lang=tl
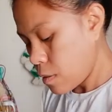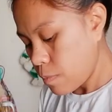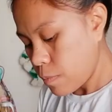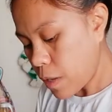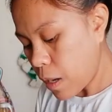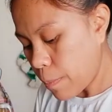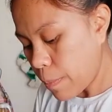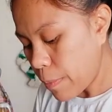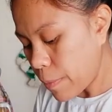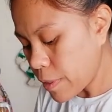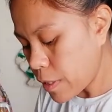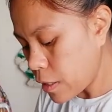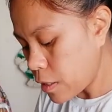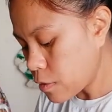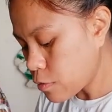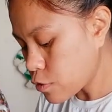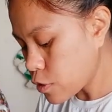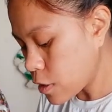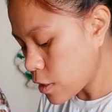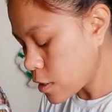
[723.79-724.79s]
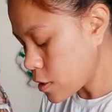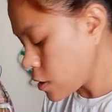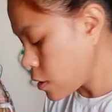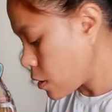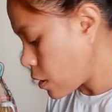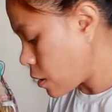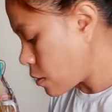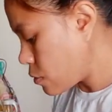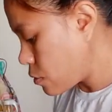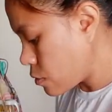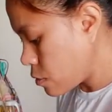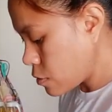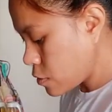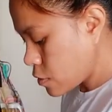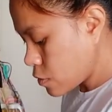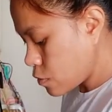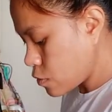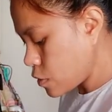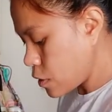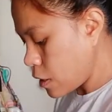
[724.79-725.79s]
Pinapamadali ko siya kasi, ano,
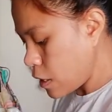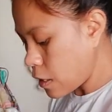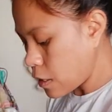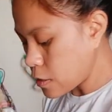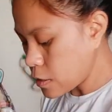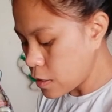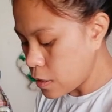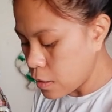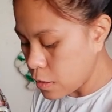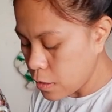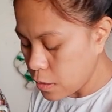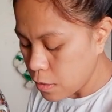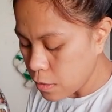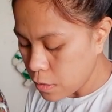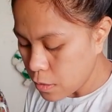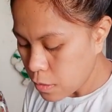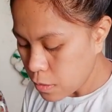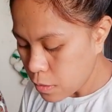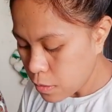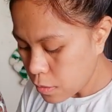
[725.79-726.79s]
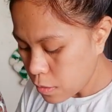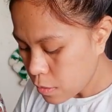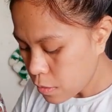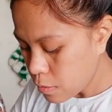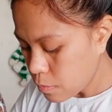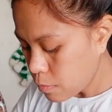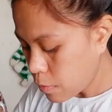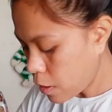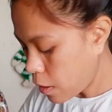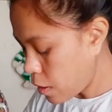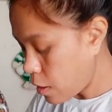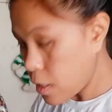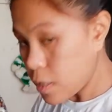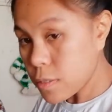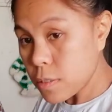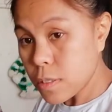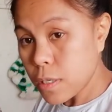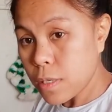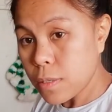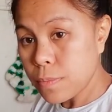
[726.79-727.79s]
sila kasi,
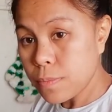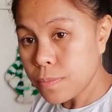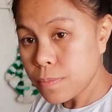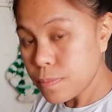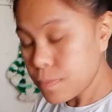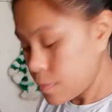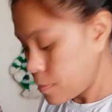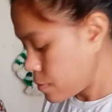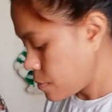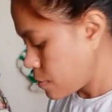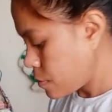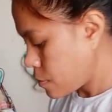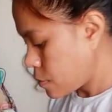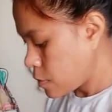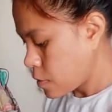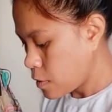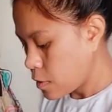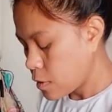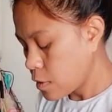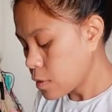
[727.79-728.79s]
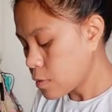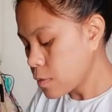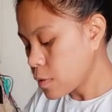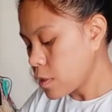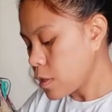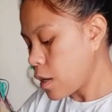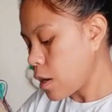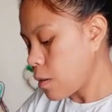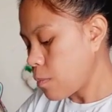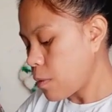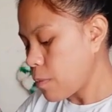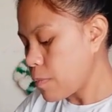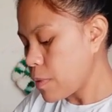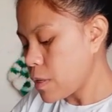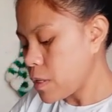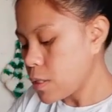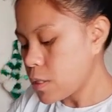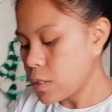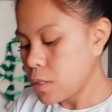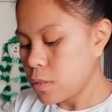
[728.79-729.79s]
pangalan yan. Kailangan
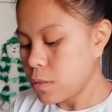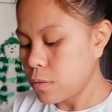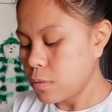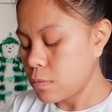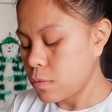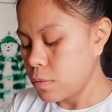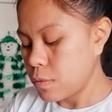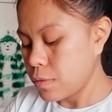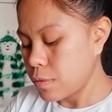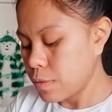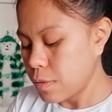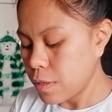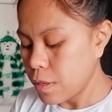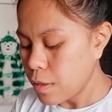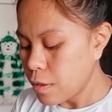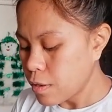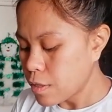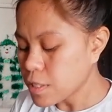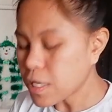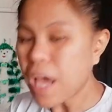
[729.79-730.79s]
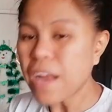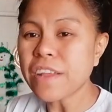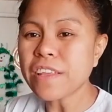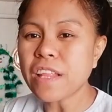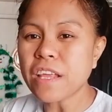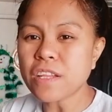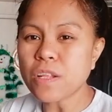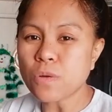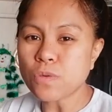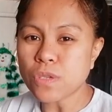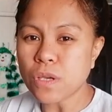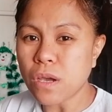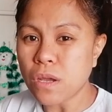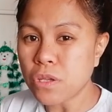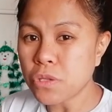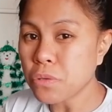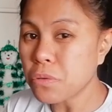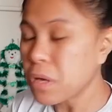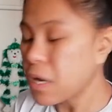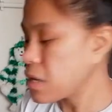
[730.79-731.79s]
mabilis sanay na rin ako sa
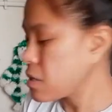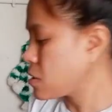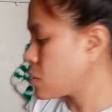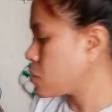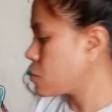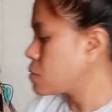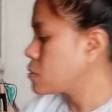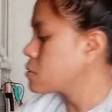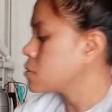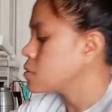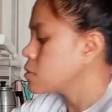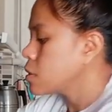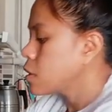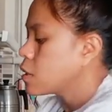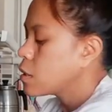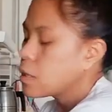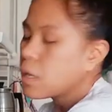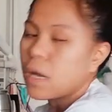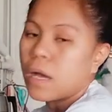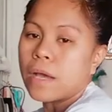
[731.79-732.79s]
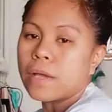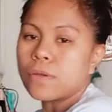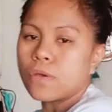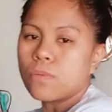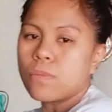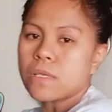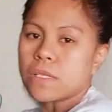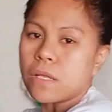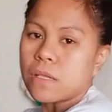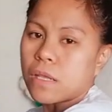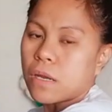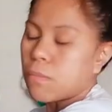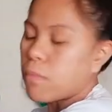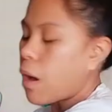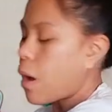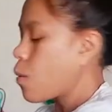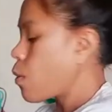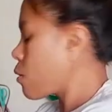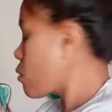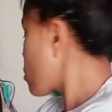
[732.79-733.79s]
ganito guys, yung ano,
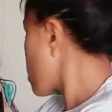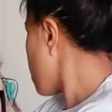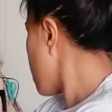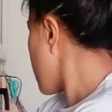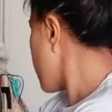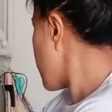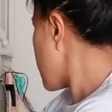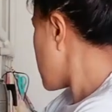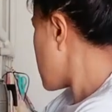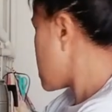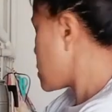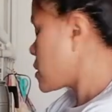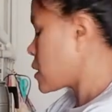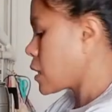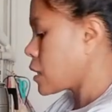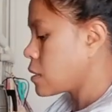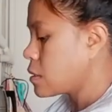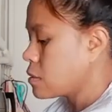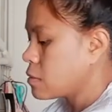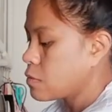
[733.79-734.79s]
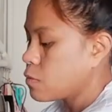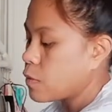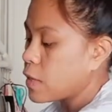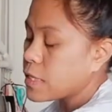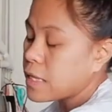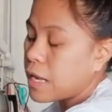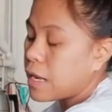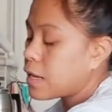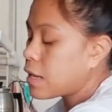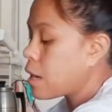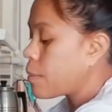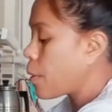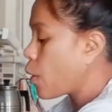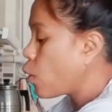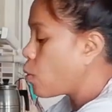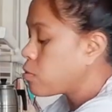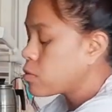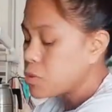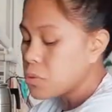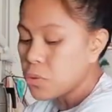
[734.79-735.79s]
magtatrabaho ako na mabilisan. Wala talaga,
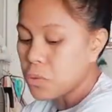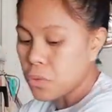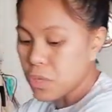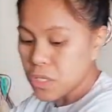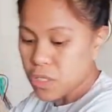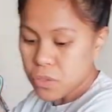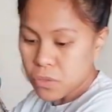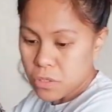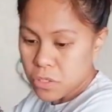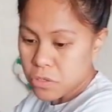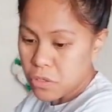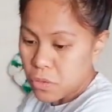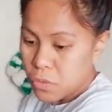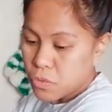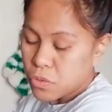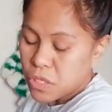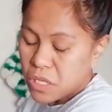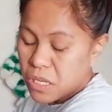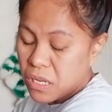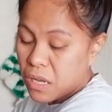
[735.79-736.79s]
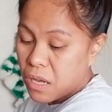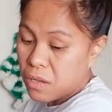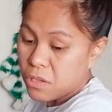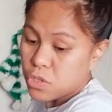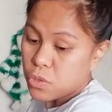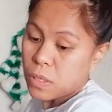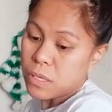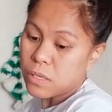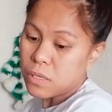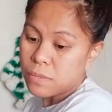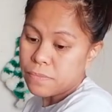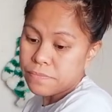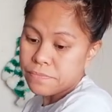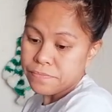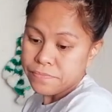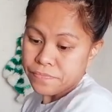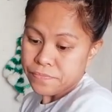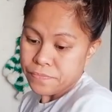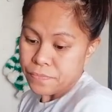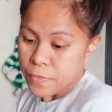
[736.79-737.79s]
maubos yung oras ko dito sa kusina actually.
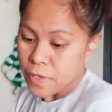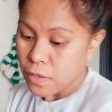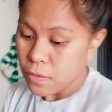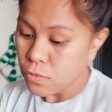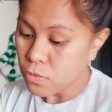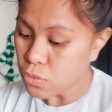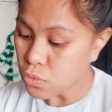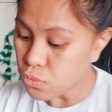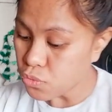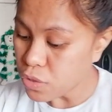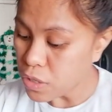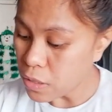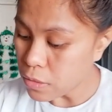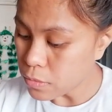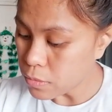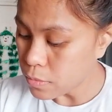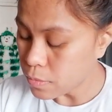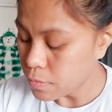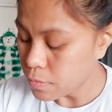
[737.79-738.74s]
Totoo yan.